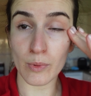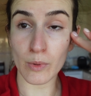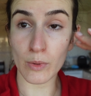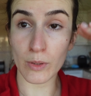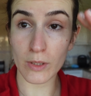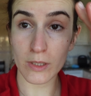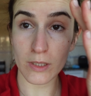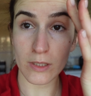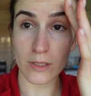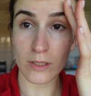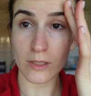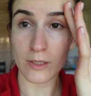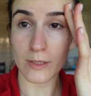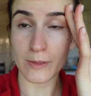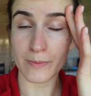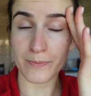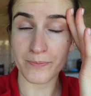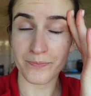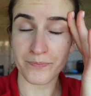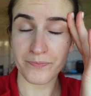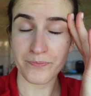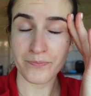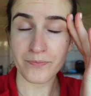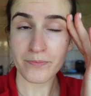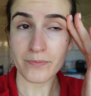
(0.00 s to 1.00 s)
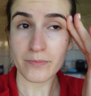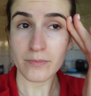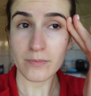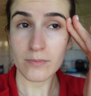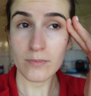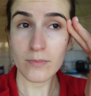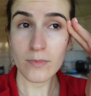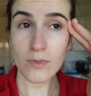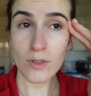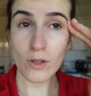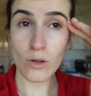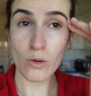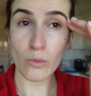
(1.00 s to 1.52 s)
porque hum,
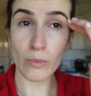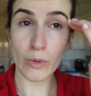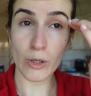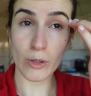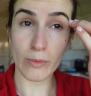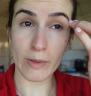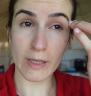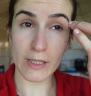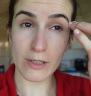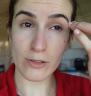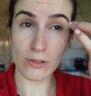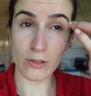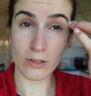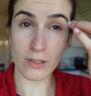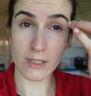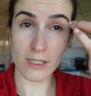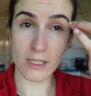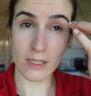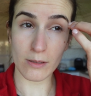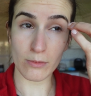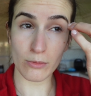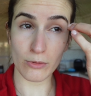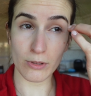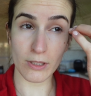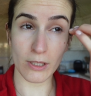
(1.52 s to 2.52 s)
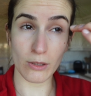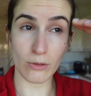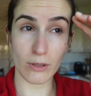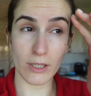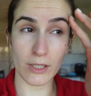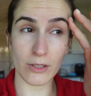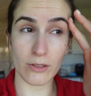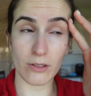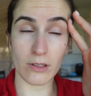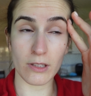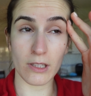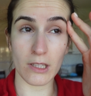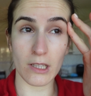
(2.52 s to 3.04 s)
o meu namorado só recebe o dinheiro no
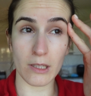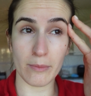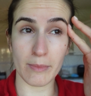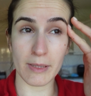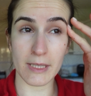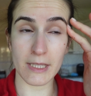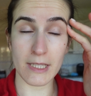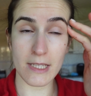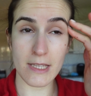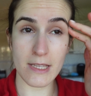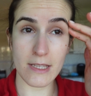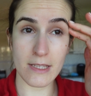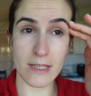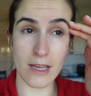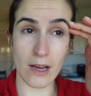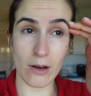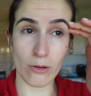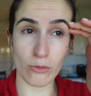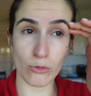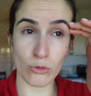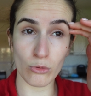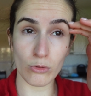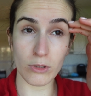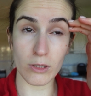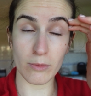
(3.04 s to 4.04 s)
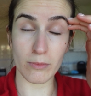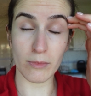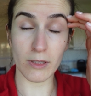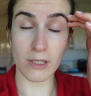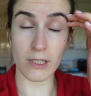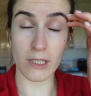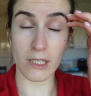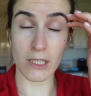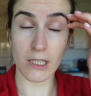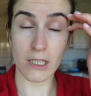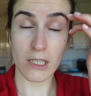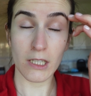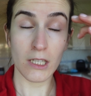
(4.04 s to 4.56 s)
cartão de alimentação, no último
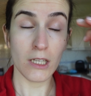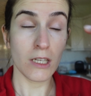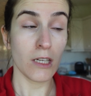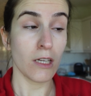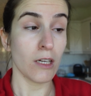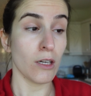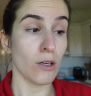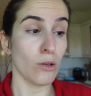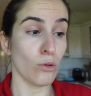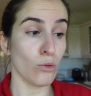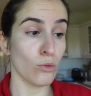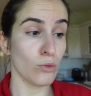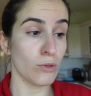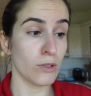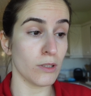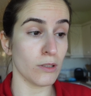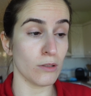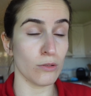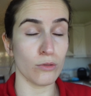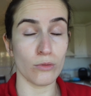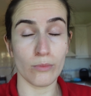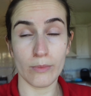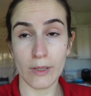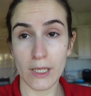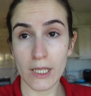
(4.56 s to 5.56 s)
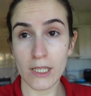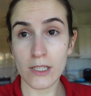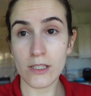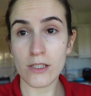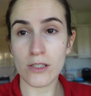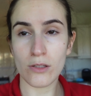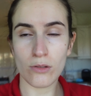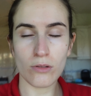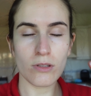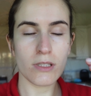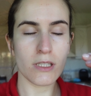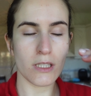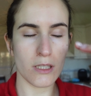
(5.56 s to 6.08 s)
dia útil do
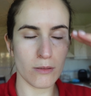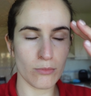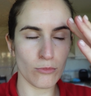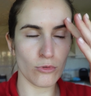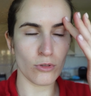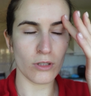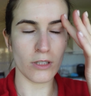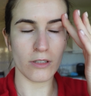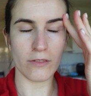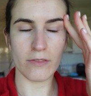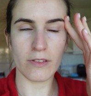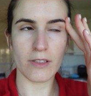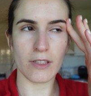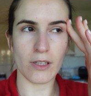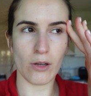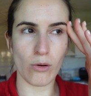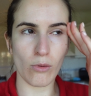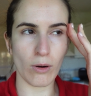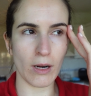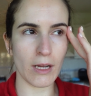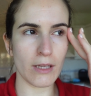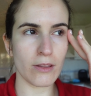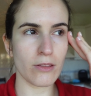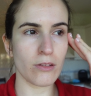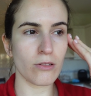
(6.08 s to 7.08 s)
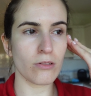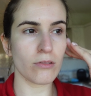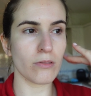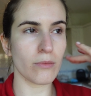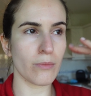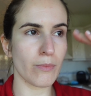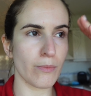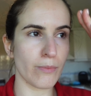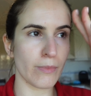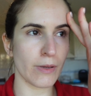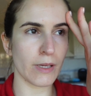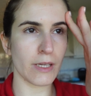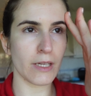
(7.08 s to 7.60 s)
mês, eu recebo no dia
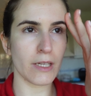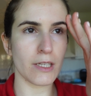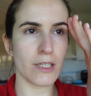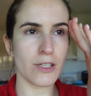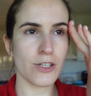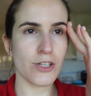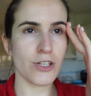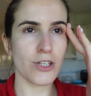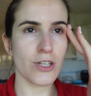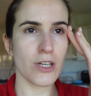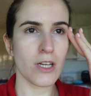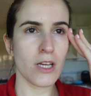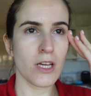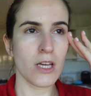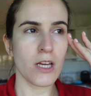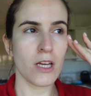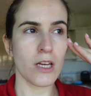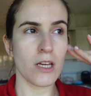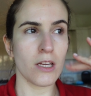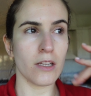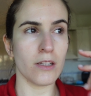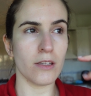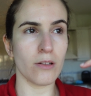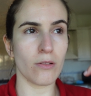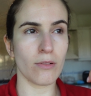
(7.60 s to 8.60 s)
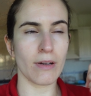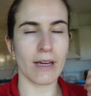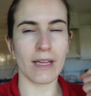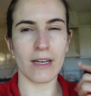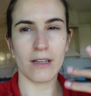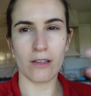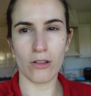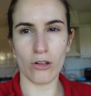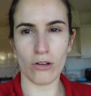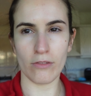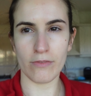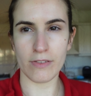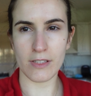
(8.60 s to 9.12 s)
24, mas não
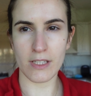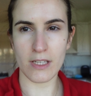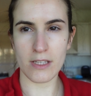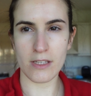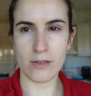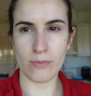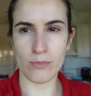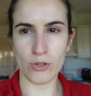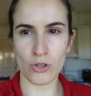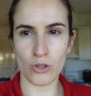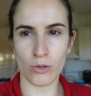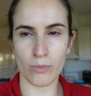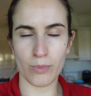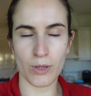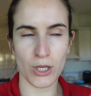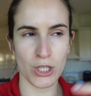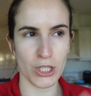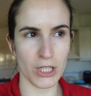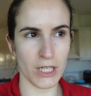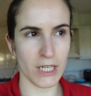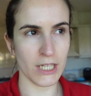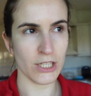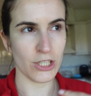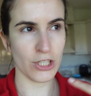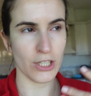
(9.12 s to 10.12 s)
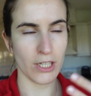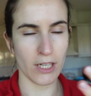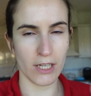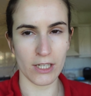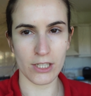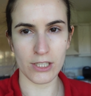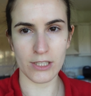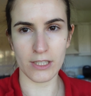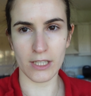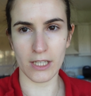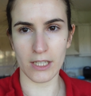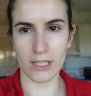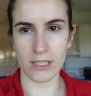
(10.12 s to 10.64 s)
quero ir logo fazer assim umas compras grandes, quero
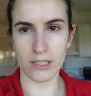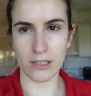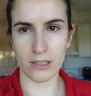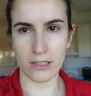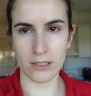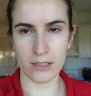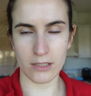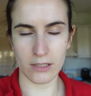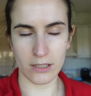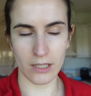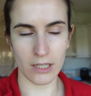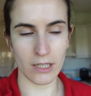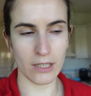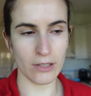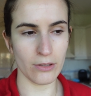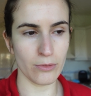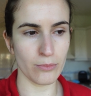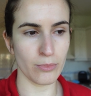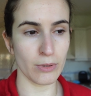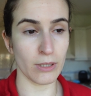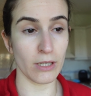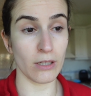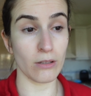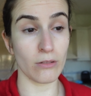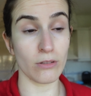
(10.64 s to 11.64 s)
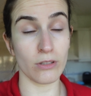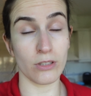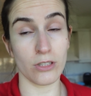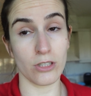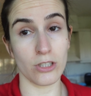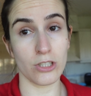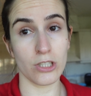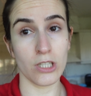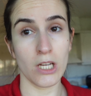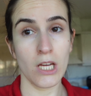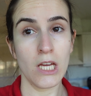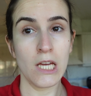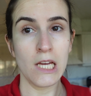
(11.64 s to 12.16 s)
gastar aquilo que tenho, porque há
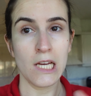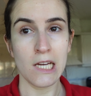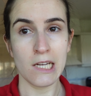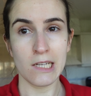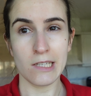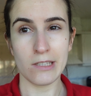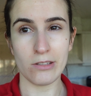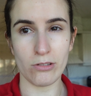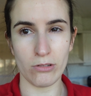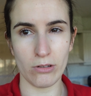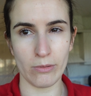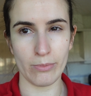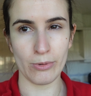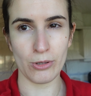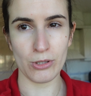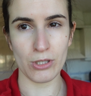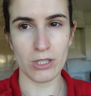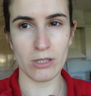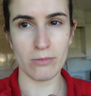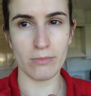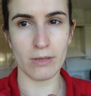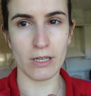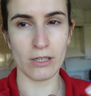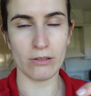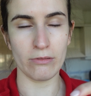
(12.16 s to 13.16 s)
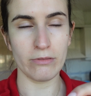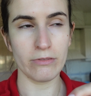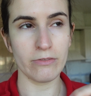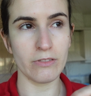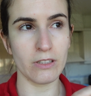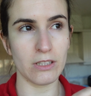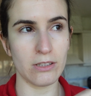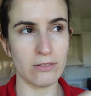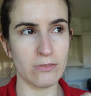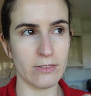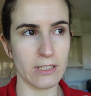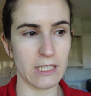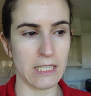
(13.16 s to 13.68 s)
coisas que se estão a aproximar do
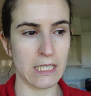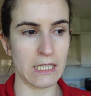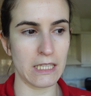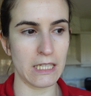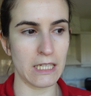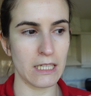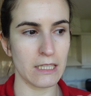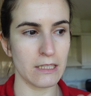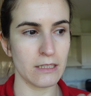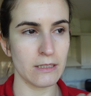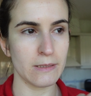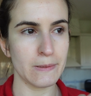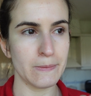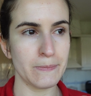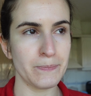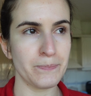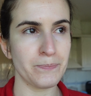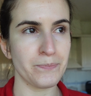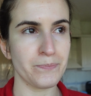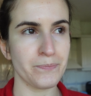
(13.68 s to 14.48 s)
fim de validade.